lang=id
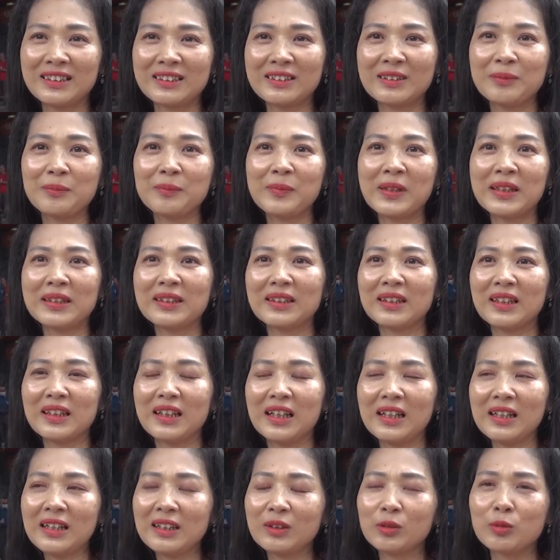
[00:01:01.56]
tempat
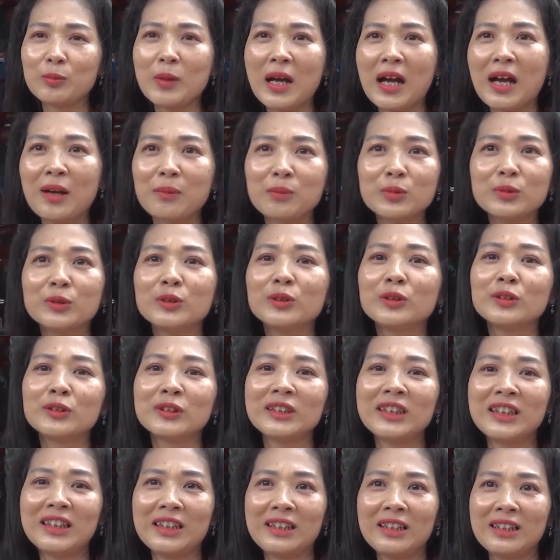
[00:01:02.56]
eh, rumah
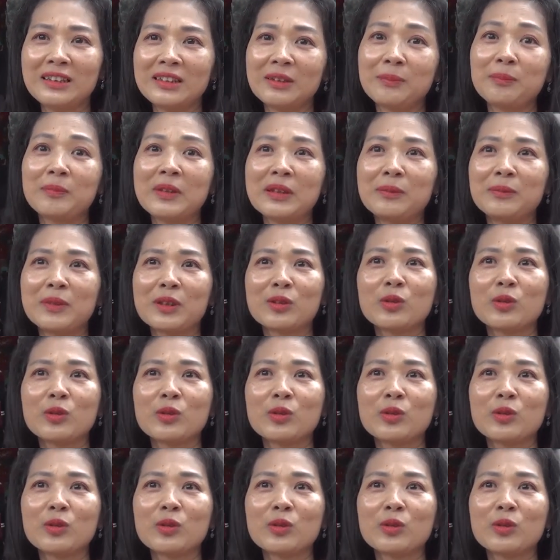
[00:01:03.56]
aku di tempat